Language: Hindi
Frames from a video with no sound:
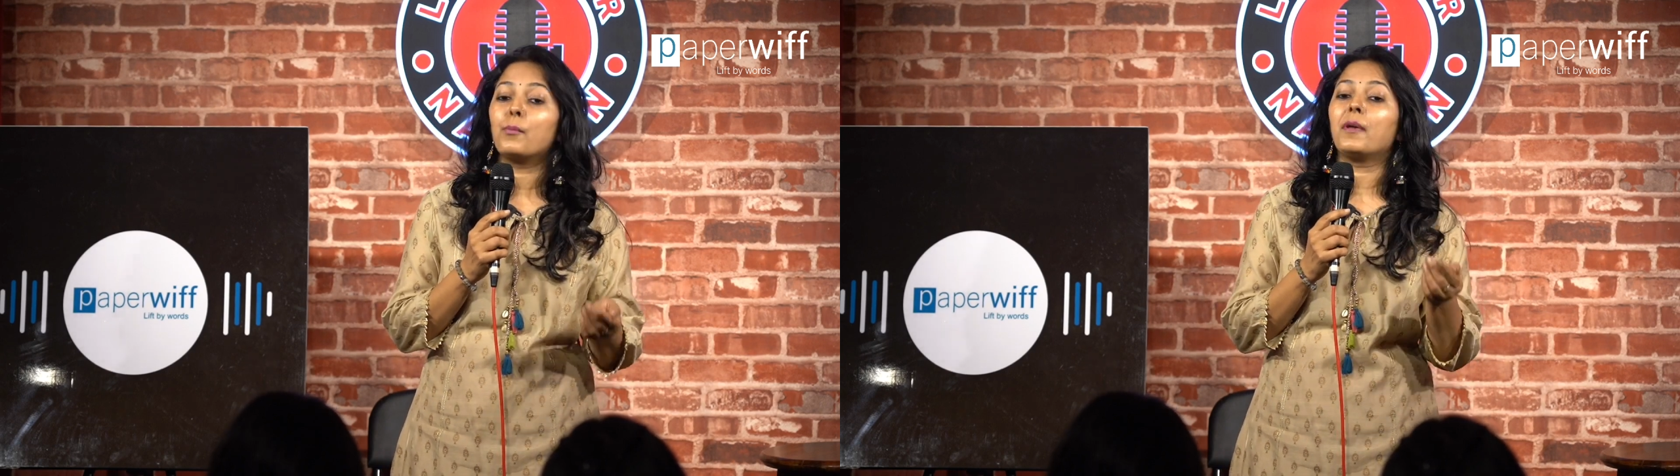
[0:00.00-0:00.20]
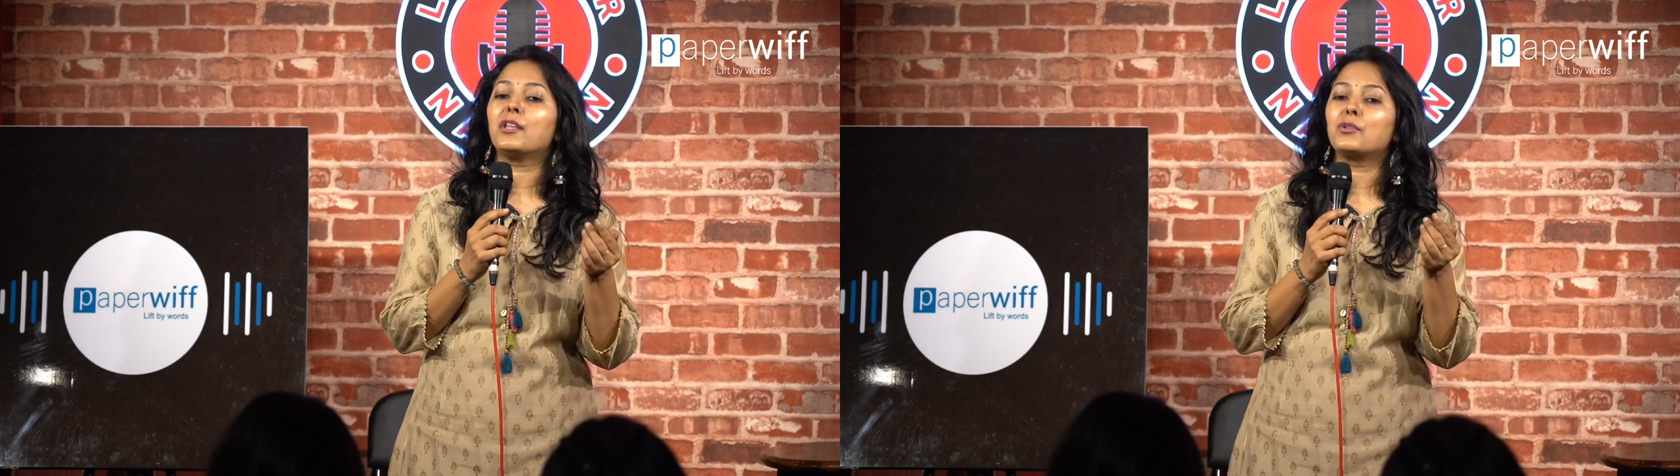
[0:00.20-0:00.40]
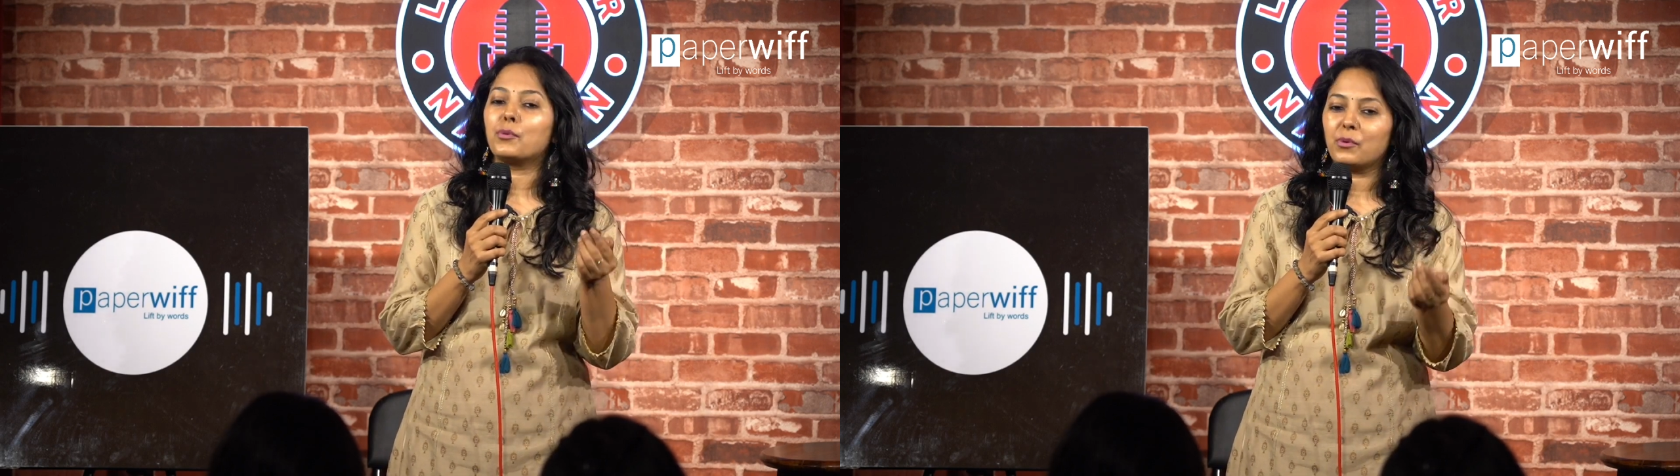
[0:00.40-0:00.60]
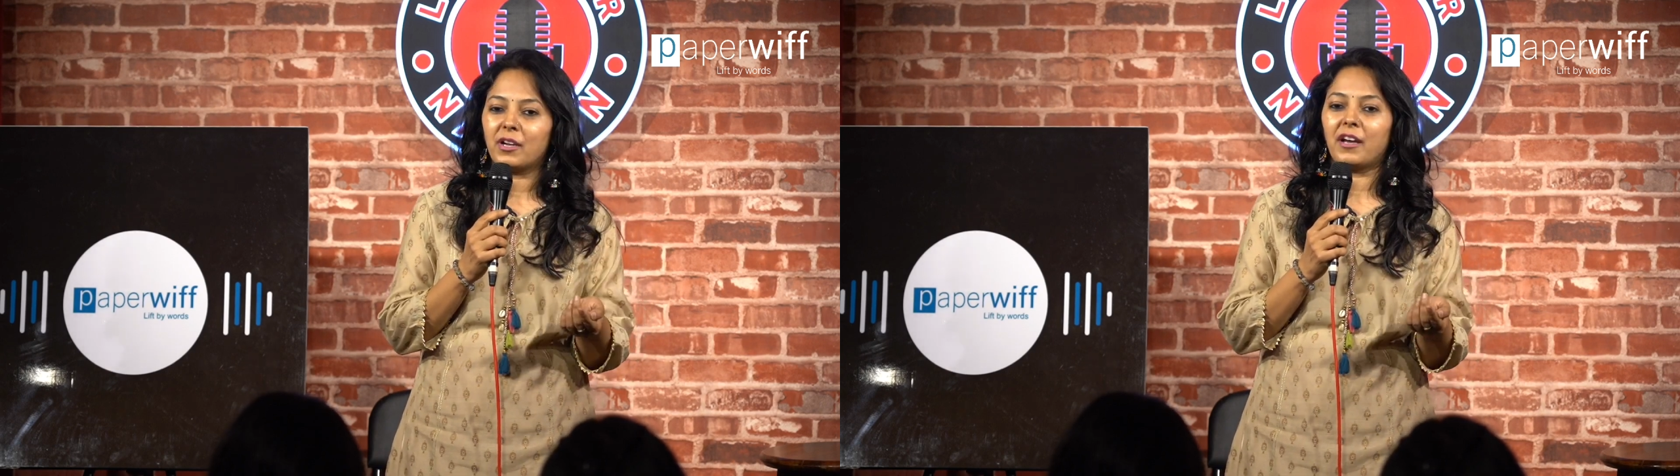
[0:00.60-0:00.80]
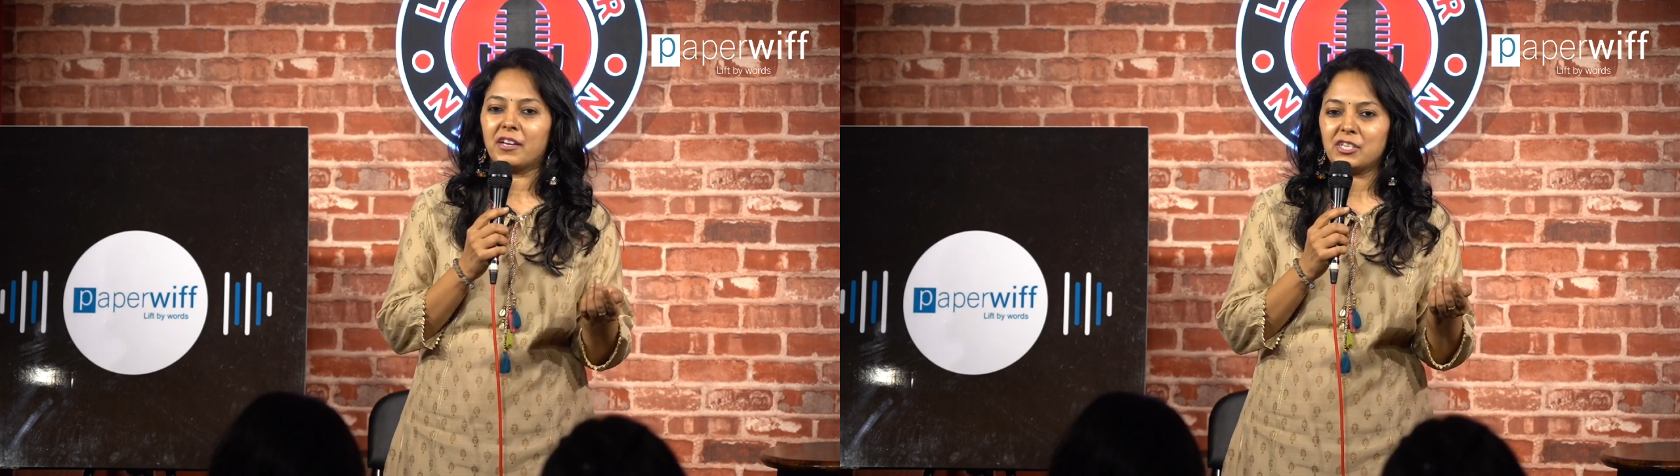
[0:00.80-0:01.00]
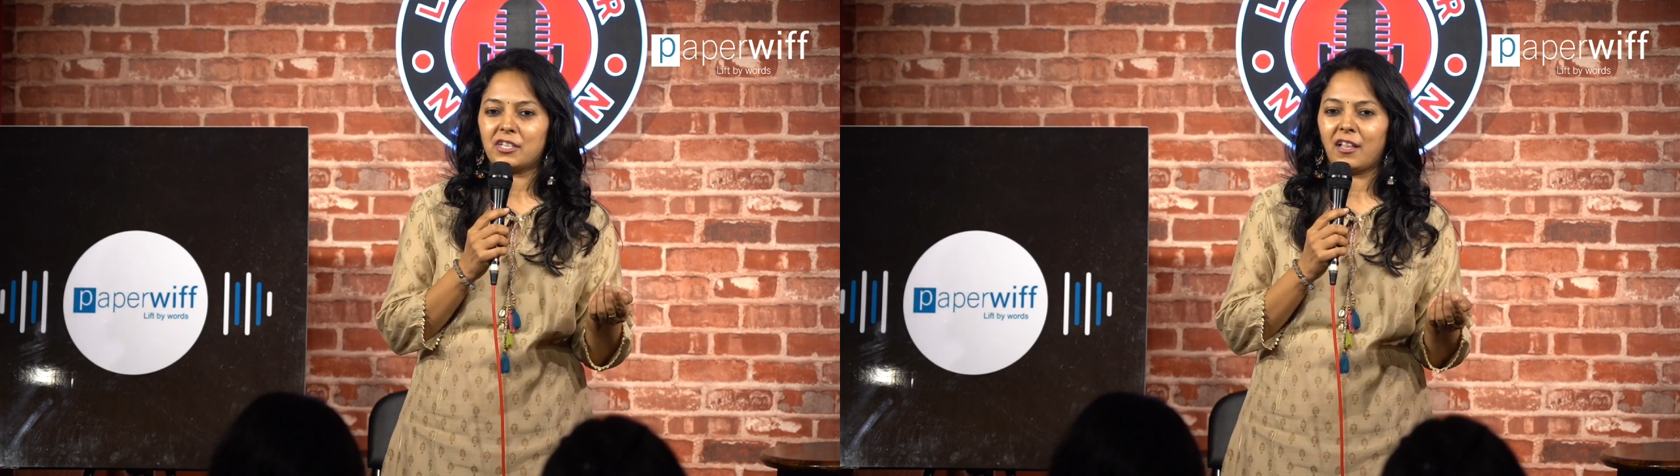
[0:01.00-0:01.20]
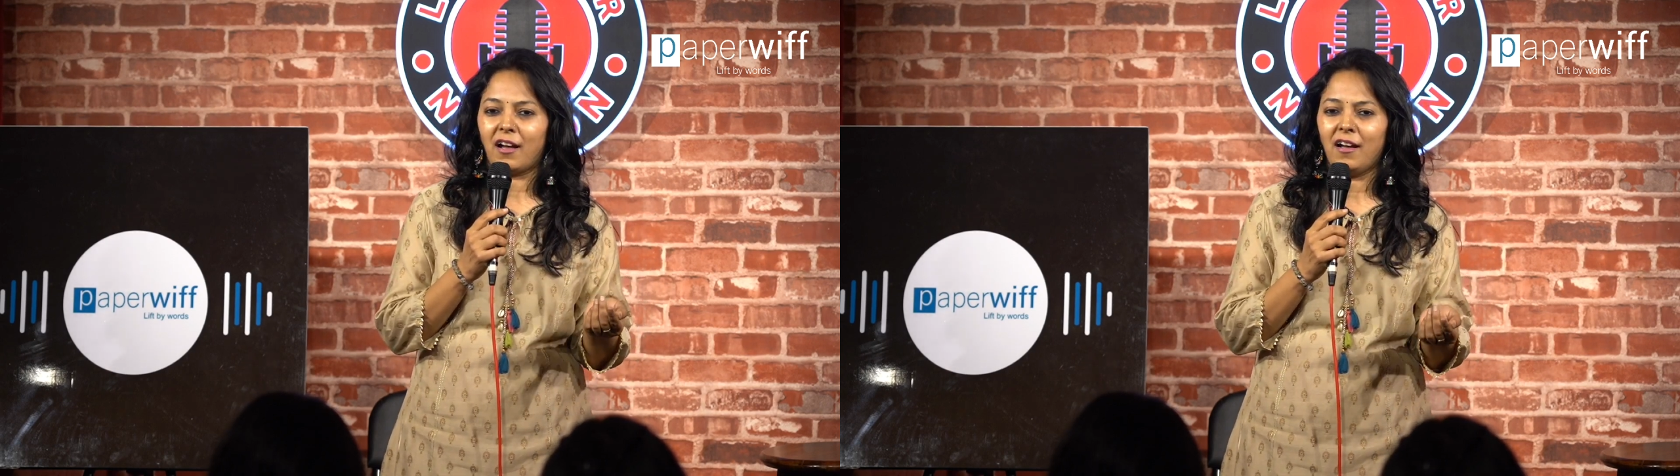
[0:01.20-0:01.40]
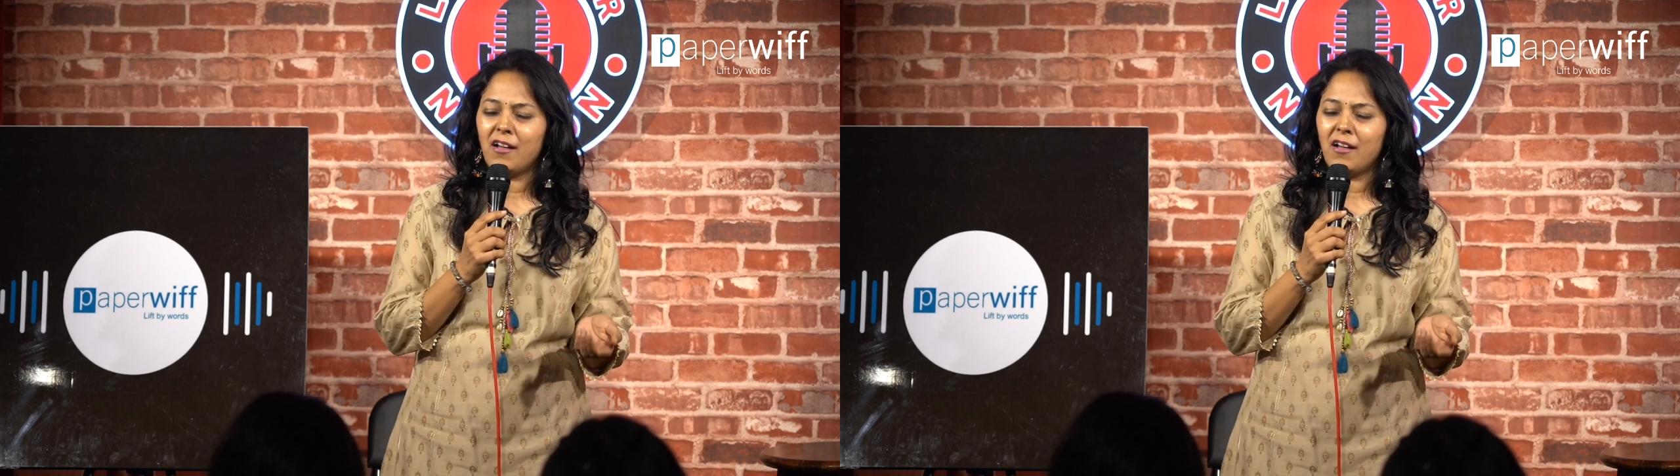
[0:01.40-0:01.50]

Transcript: में तो उनका रिश्ता